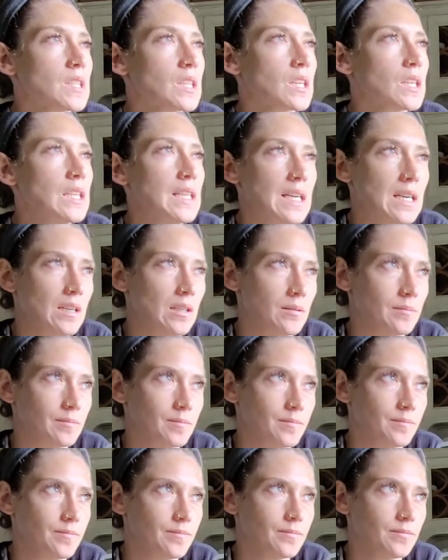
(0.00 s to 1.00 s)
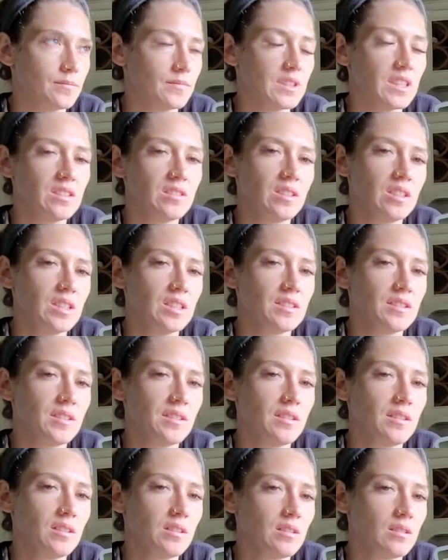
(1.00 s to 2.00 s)
ja, ich sehe jetzt hier
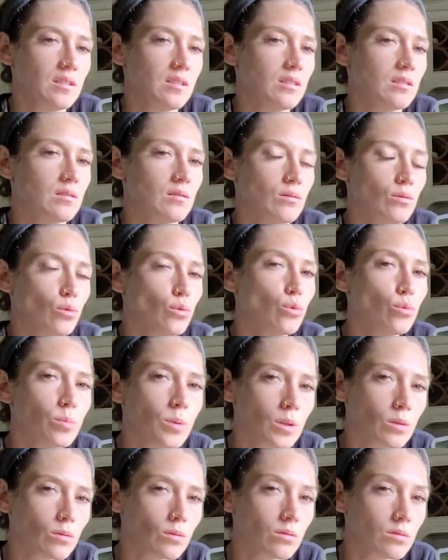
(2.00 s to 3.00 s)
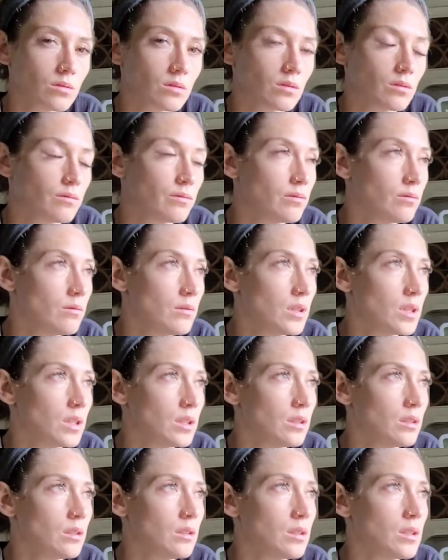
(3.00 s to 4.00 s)
nicht die super großen
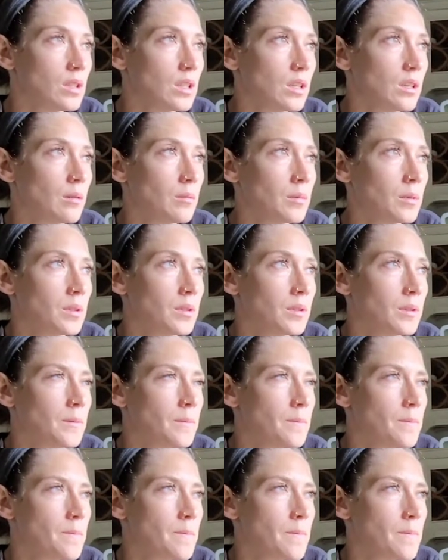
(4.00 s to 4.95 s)
Gefühle, aber